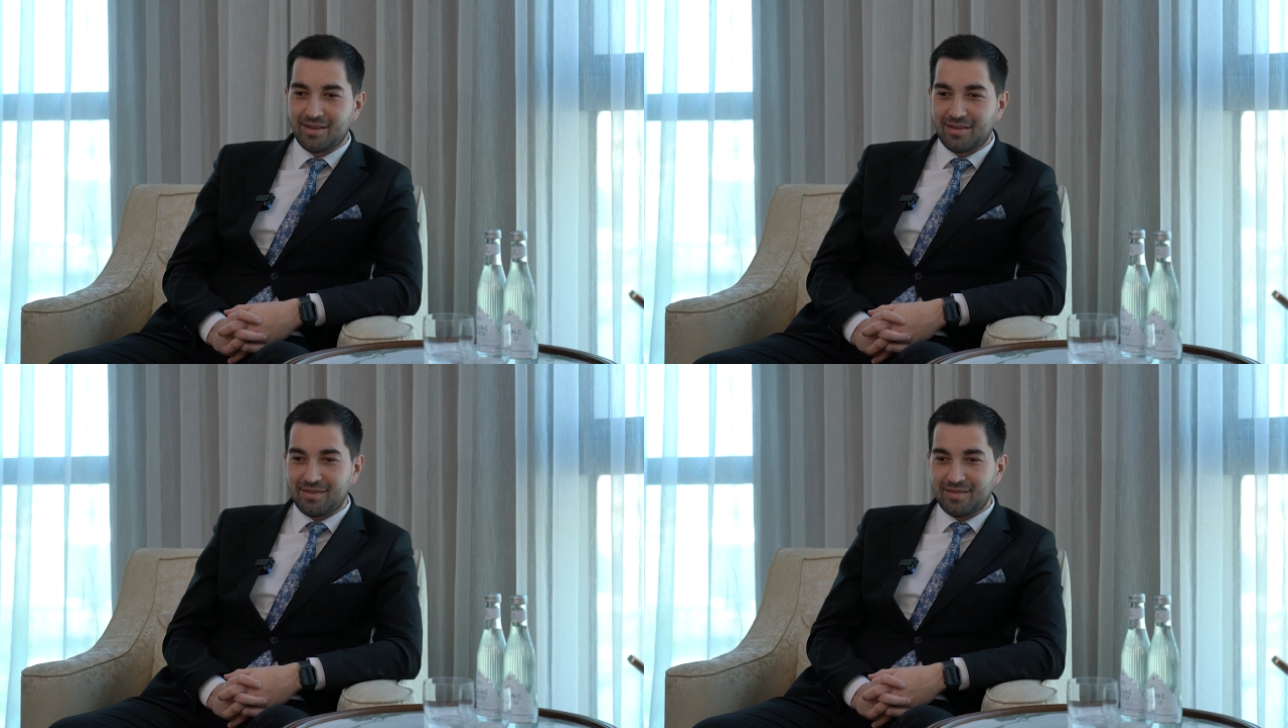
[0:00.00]

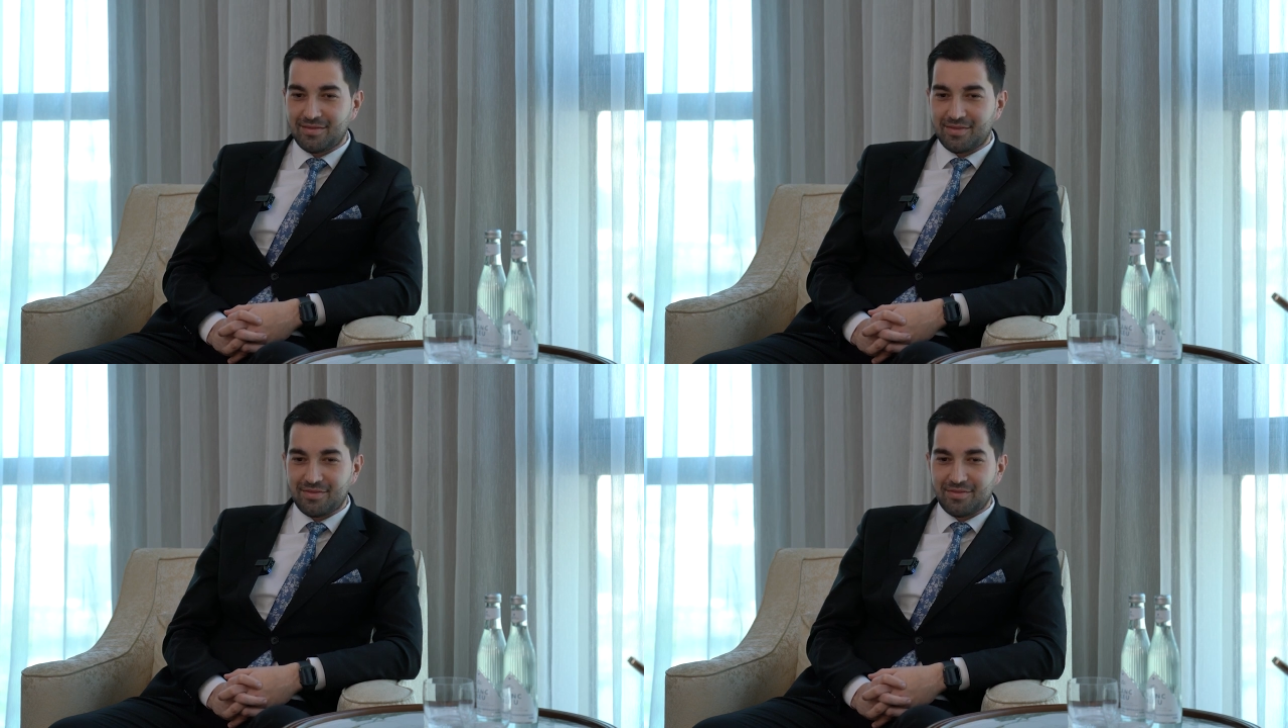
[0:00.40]
Я был
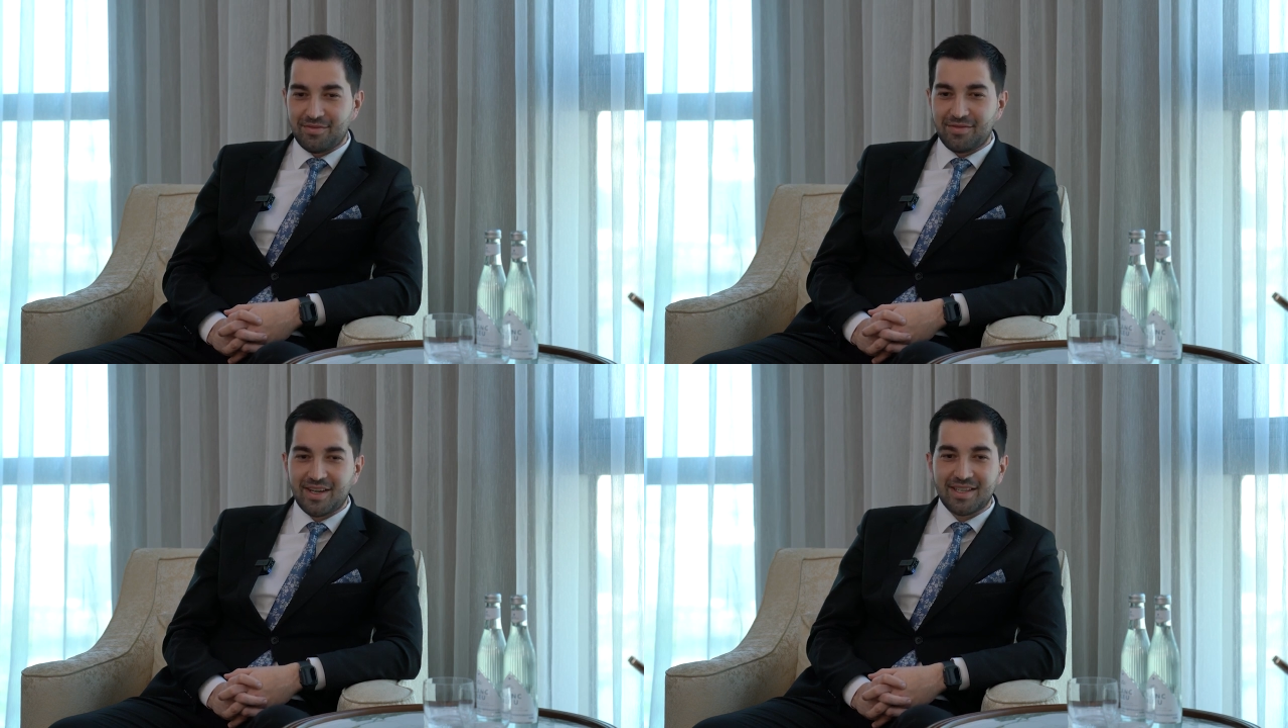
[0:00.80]
сам
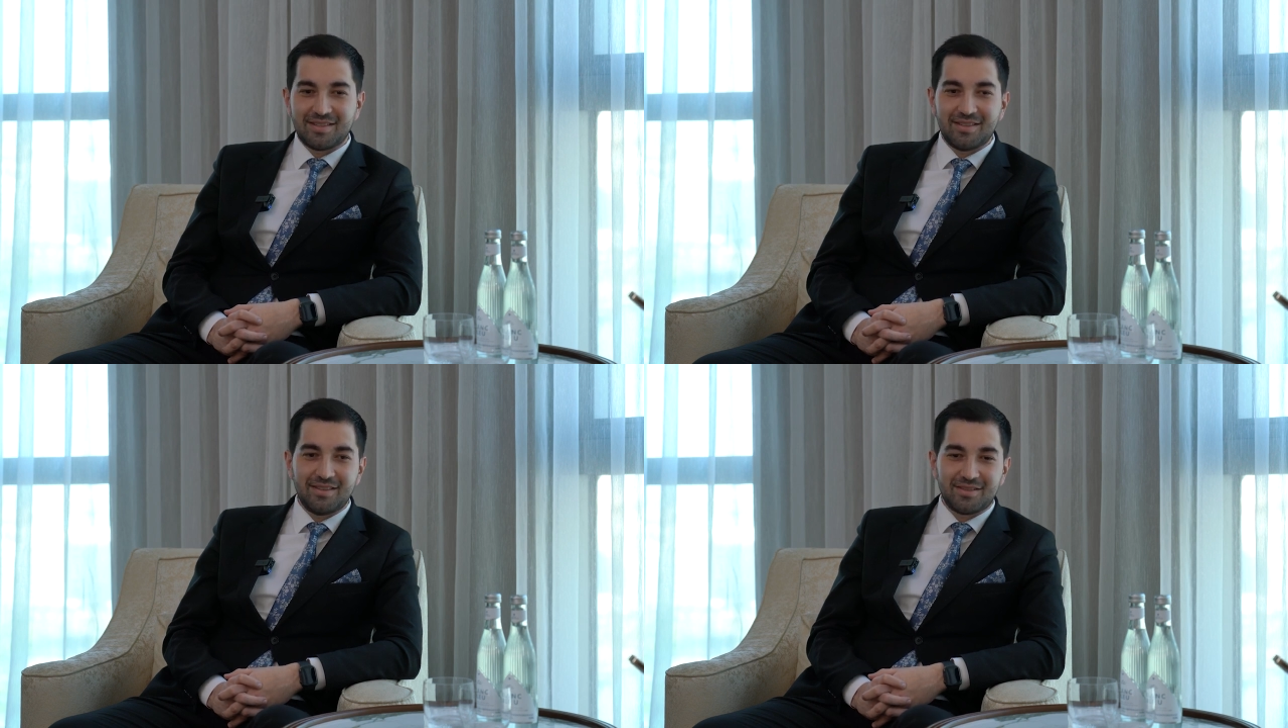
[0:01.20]
свидетелем
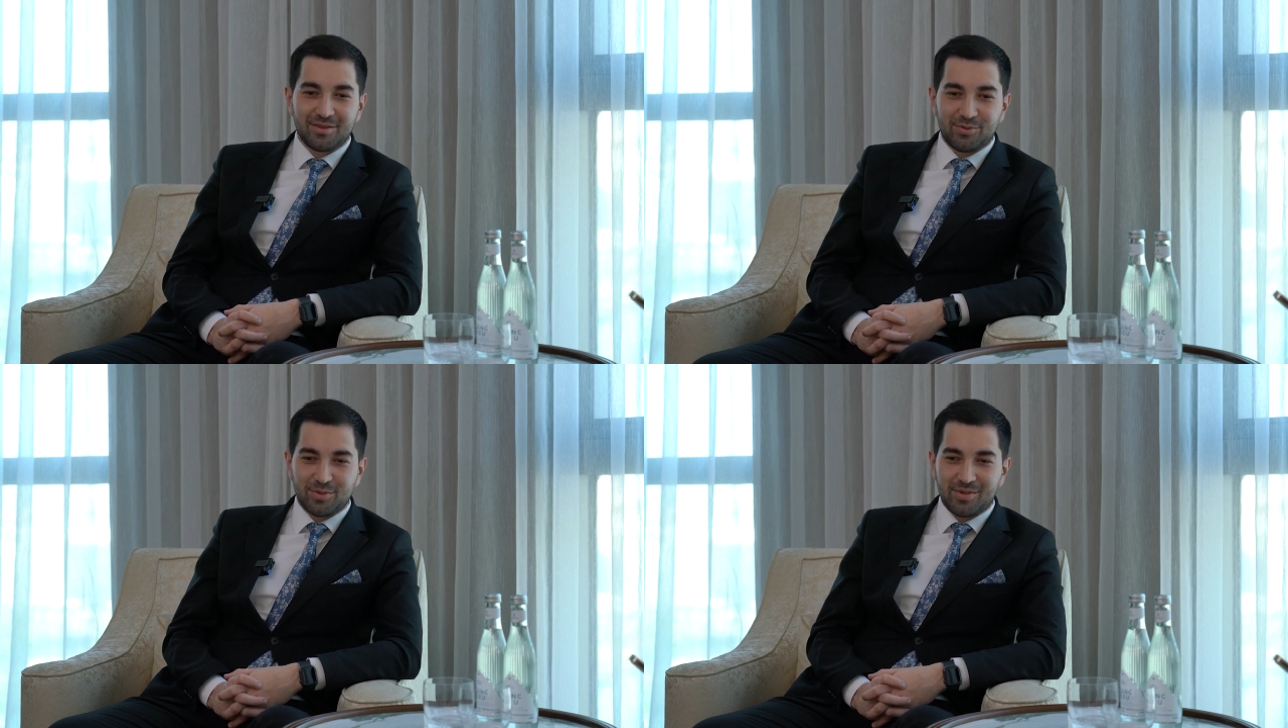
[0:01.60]
того, что